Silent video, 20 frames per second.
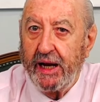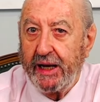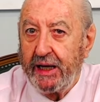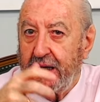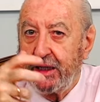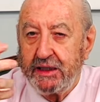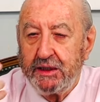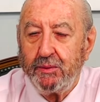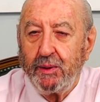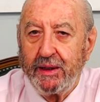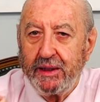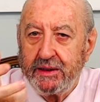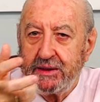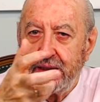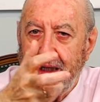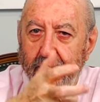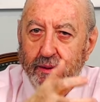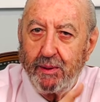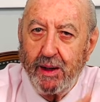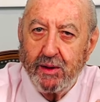el
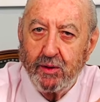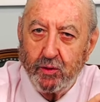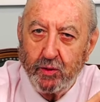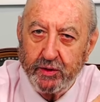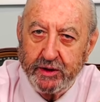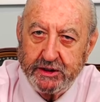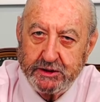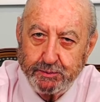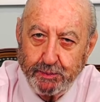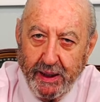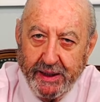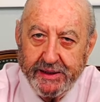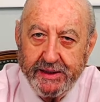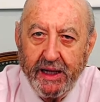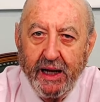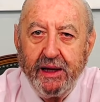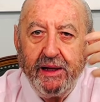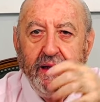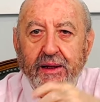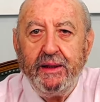equivalente al Banco de España.